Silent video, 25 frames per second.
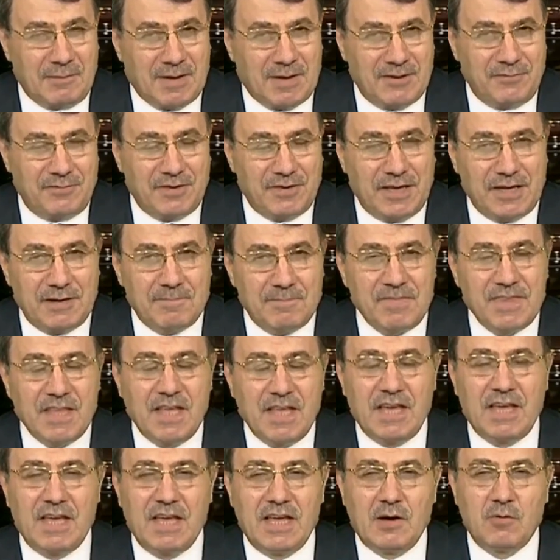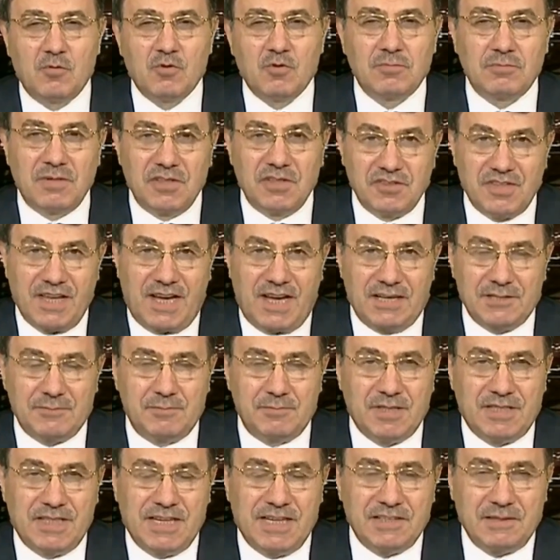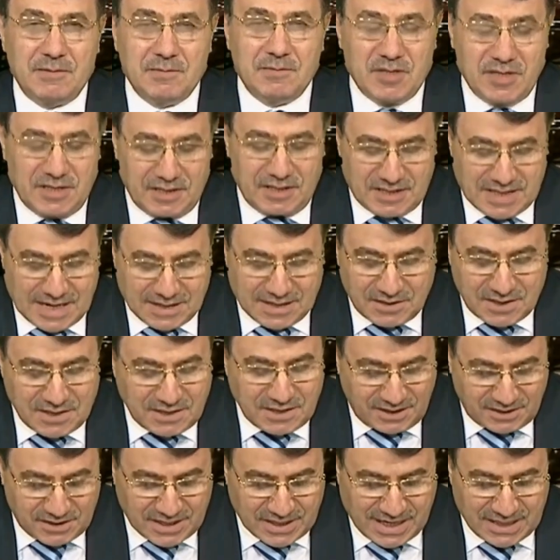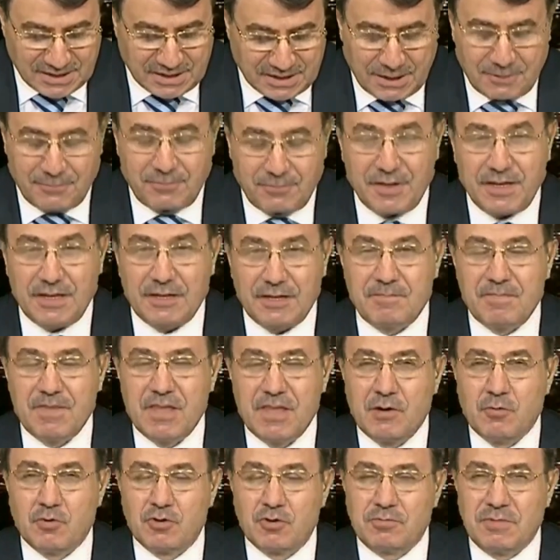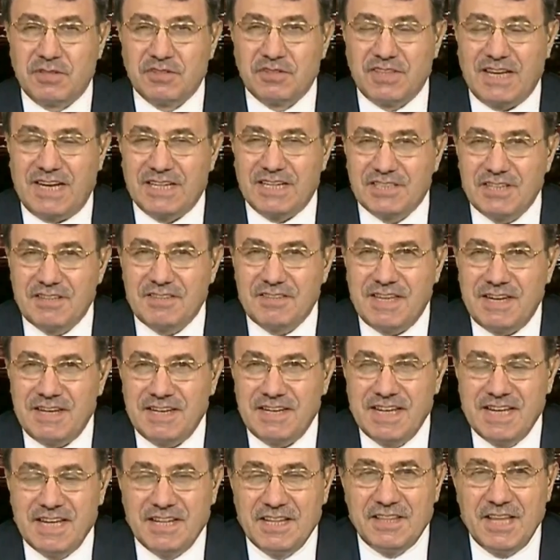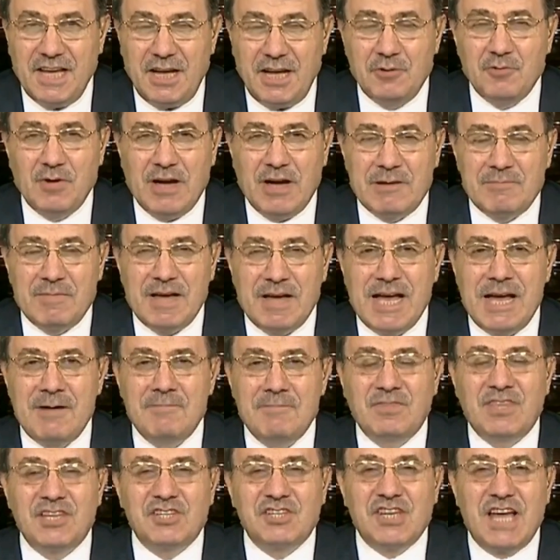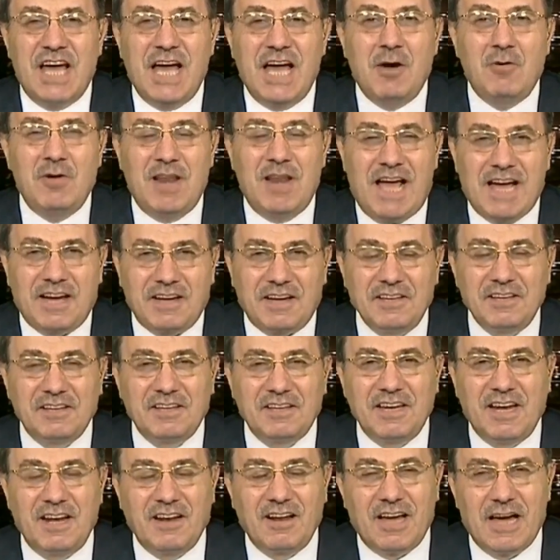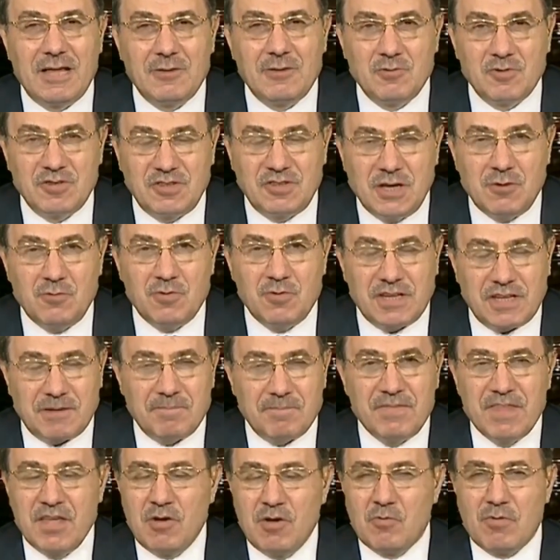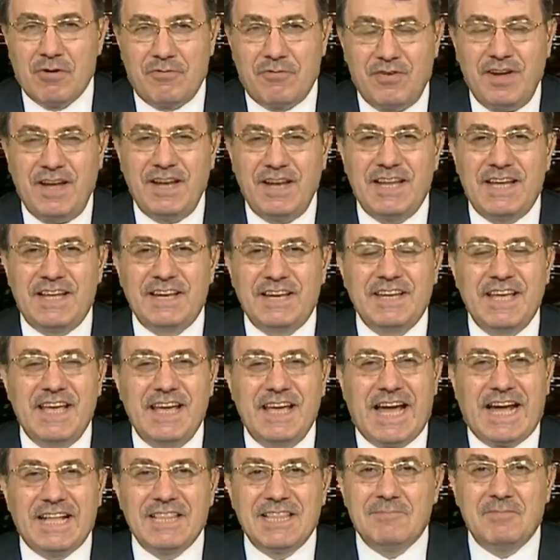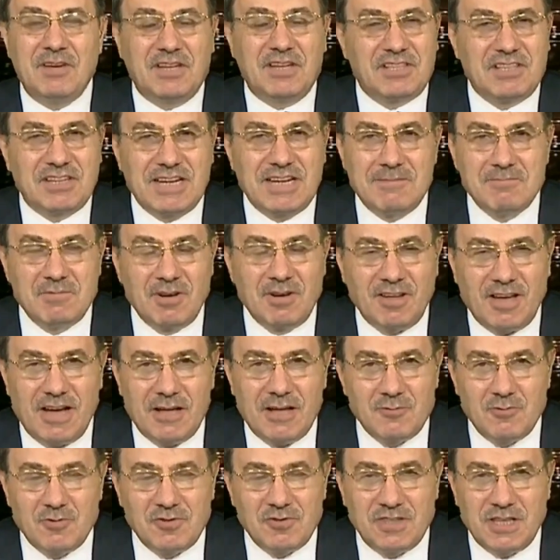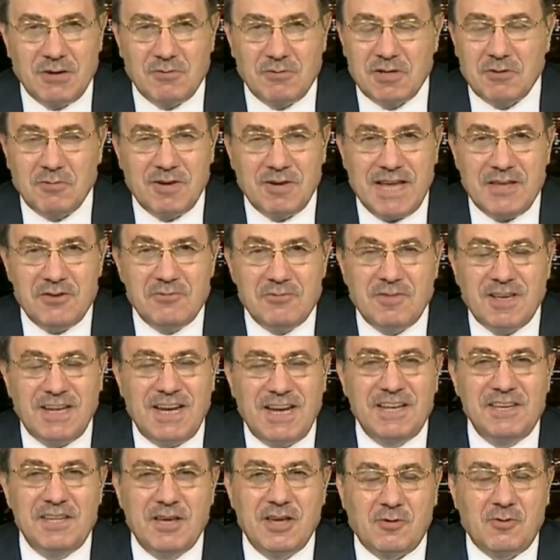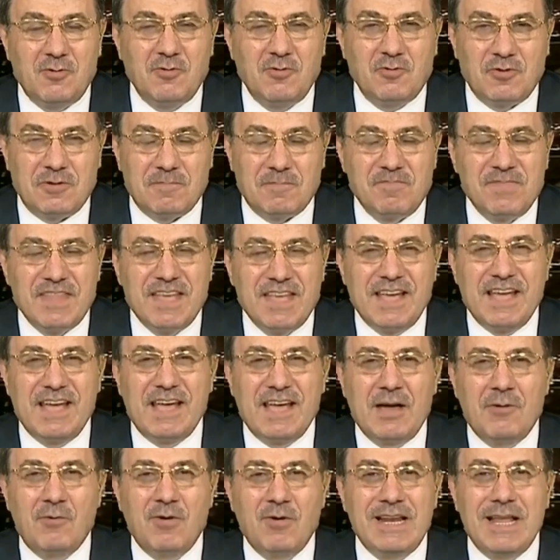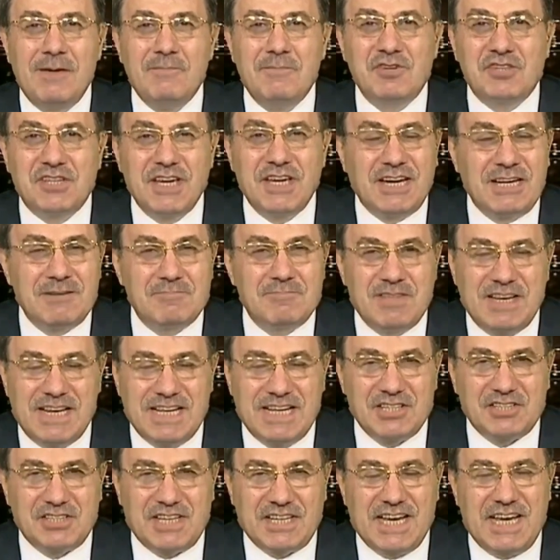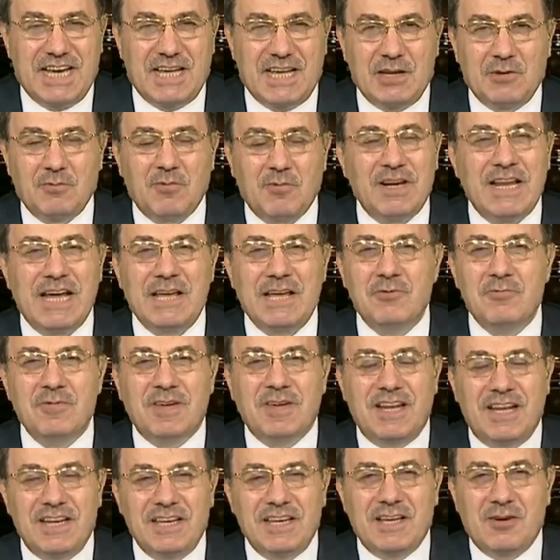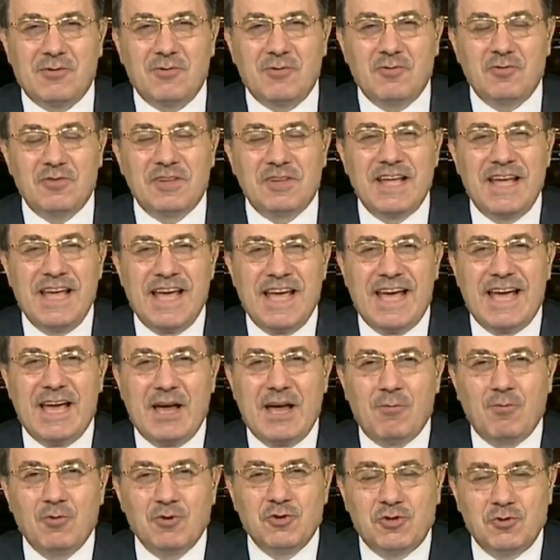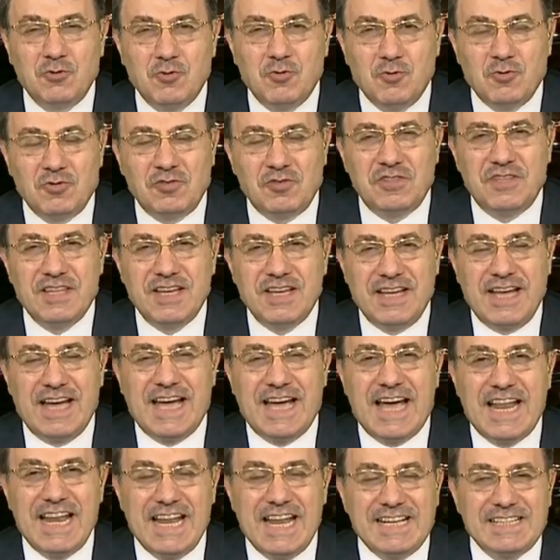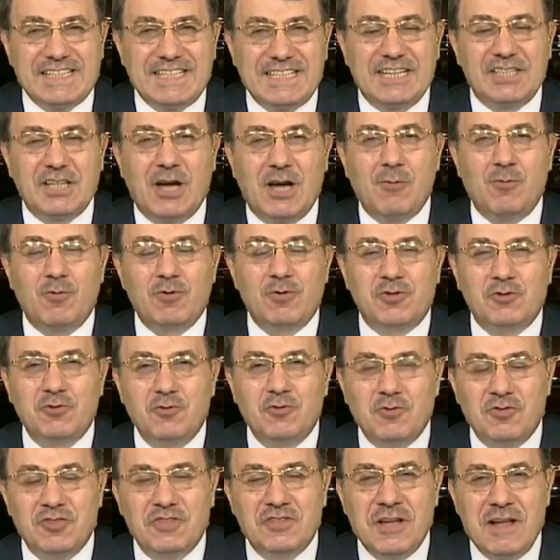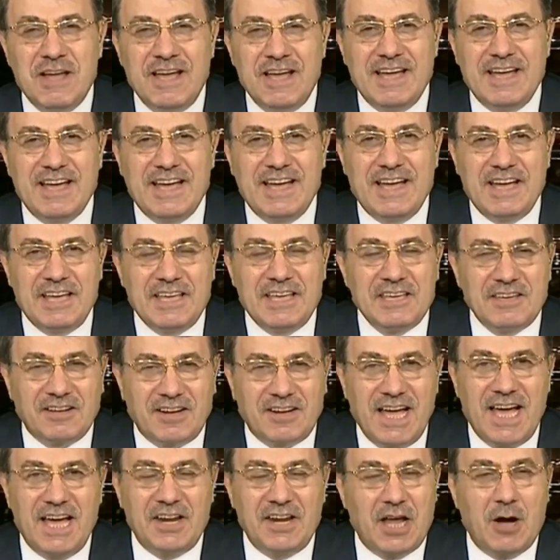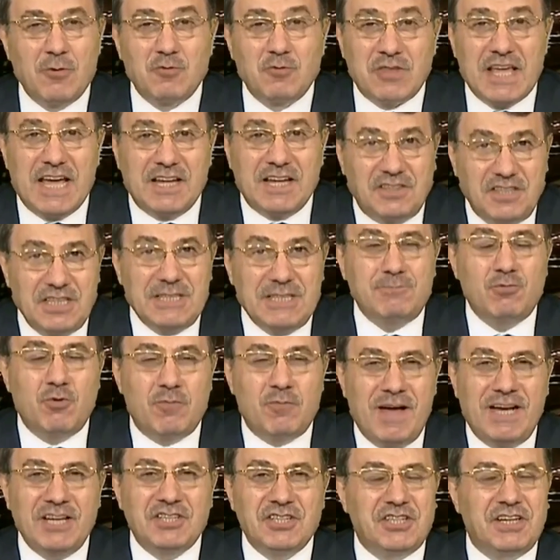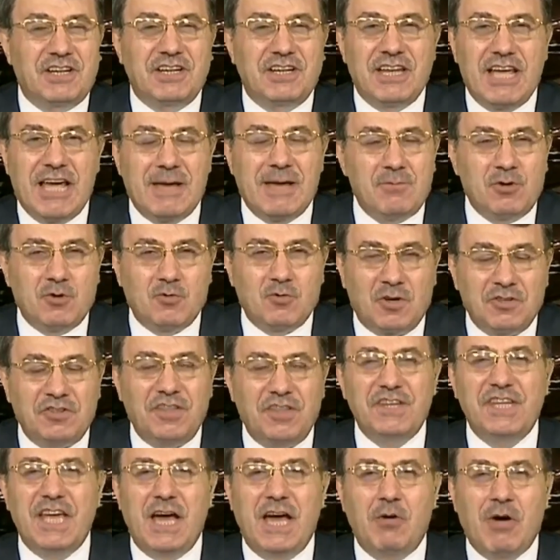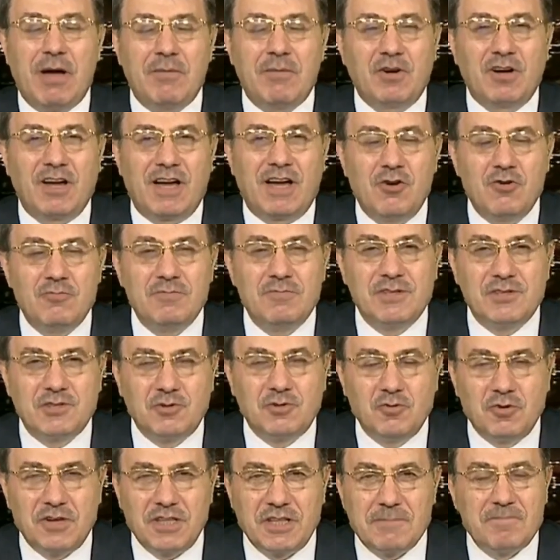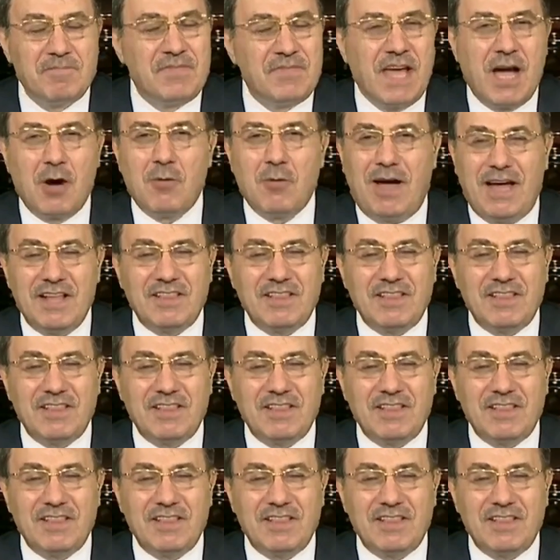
2018 ب 30 11 2018 إذا نحن أمام تجاهل حقيقي للقانون الدولي وفعلا عدم احترام للقانون الدولي ولا يمكن أن يكون آه، ولا بشكل من الأشكال ولا يمكن أن يكون وجود الأسد أو وجود إيران أو تهديد مباشر لأمن وطني أو من قوم سوري أو